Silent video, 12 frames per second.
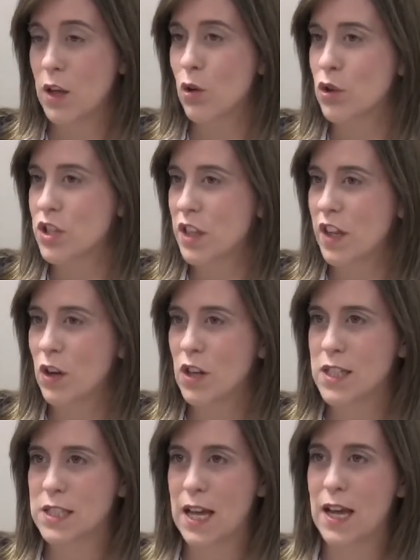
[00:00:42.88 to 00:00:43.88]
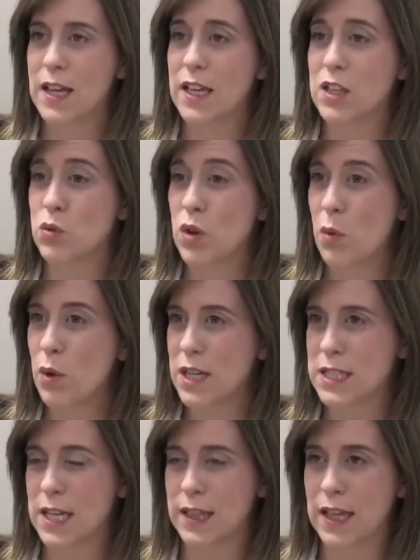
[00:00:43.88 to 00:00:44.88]
Considero que esta es una buena
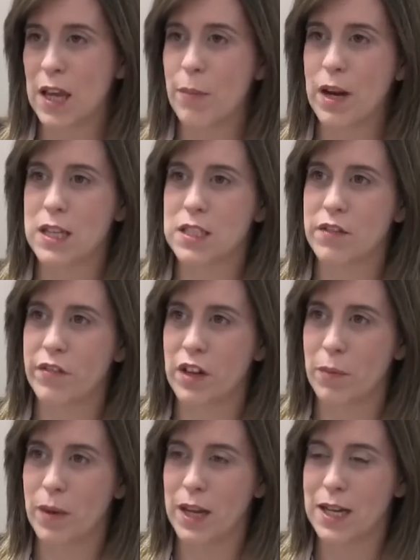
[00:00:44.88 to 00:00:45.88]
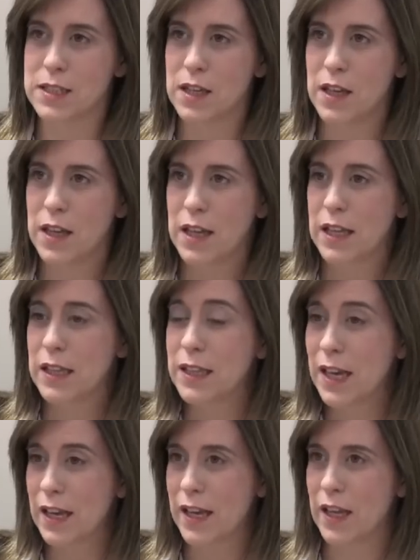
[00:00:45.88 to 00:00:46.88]
estrategia para las enfermeras,
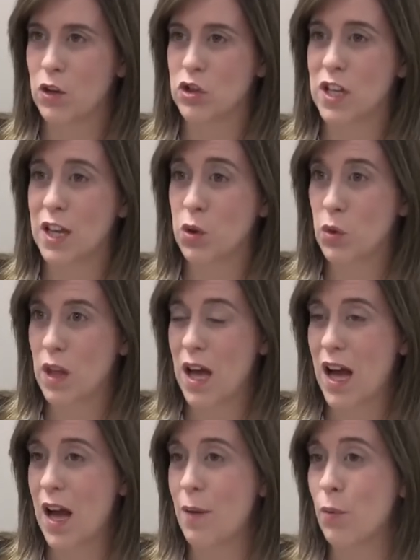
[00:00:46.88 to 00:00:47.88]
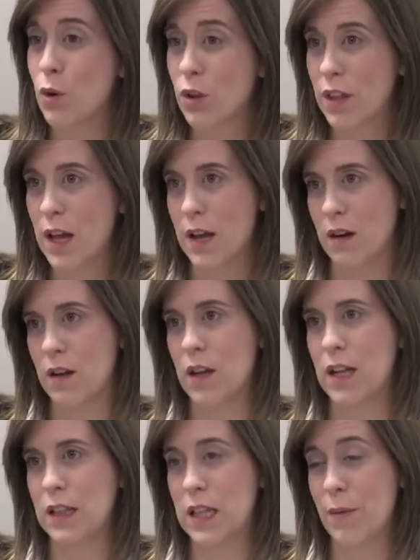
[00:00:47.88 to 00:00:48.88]
ya que nos ayuda a abordar
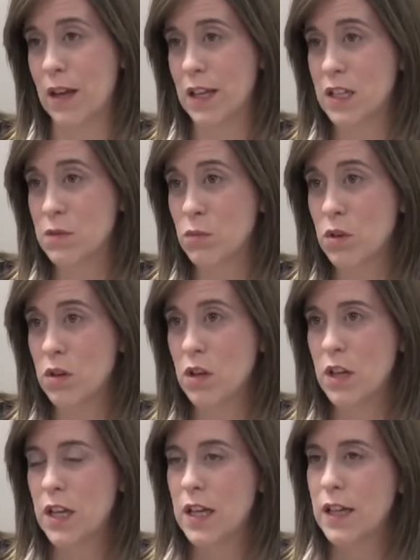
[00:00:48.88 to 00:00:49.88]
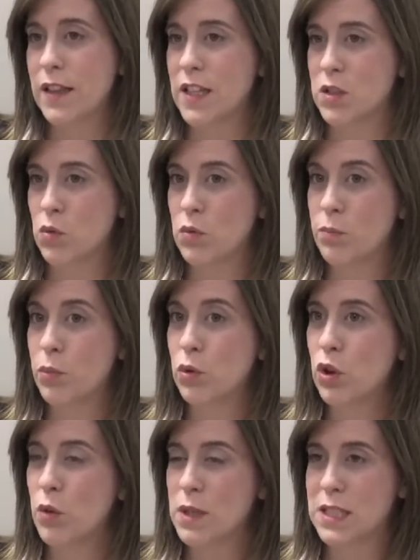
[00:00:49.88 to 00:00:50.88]
el tabaquismo desde un
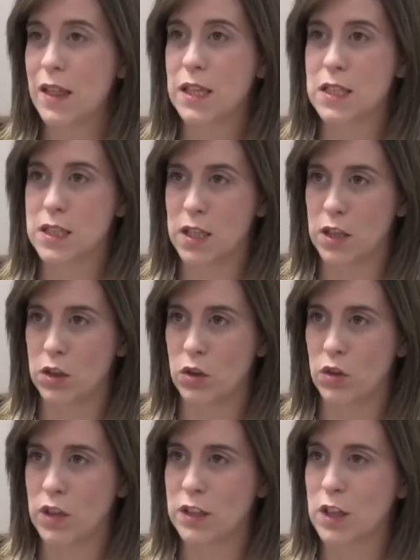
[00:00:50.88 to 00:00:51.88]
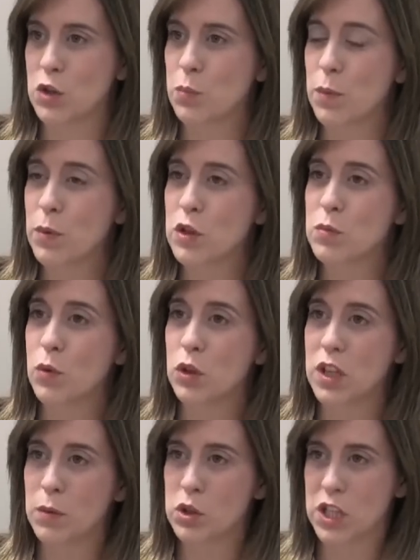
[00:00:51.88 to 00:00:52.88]
punto de vista distinto, desde los propios
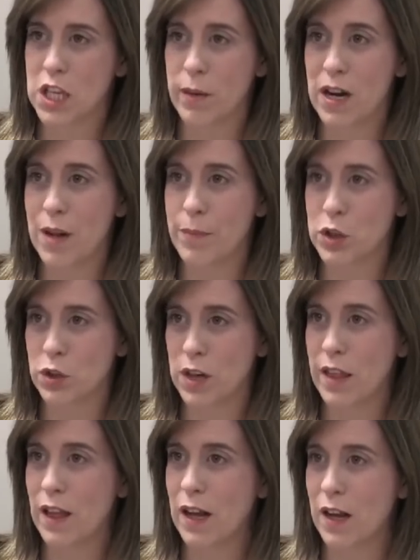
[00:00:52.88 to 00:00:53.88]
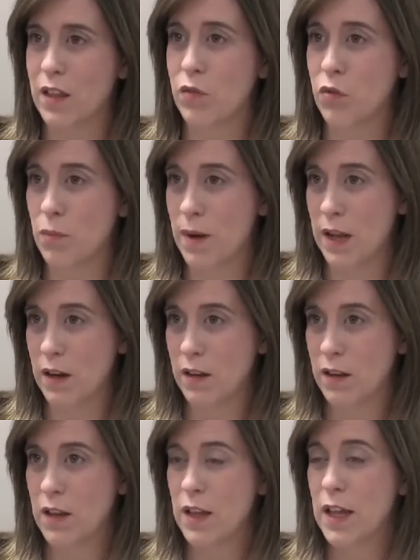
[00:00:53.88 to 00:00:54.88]
motivos que llevan a la persona a dejar de fumar
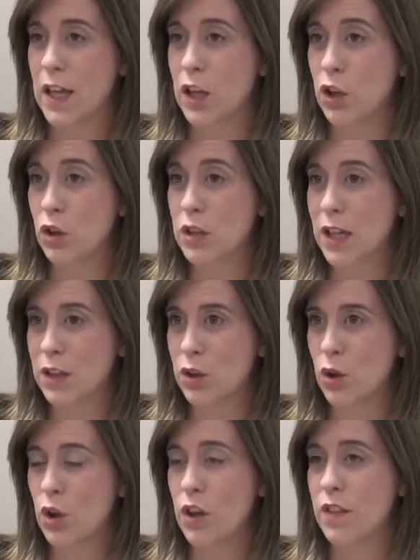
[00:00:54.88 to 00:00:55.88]
y no tanto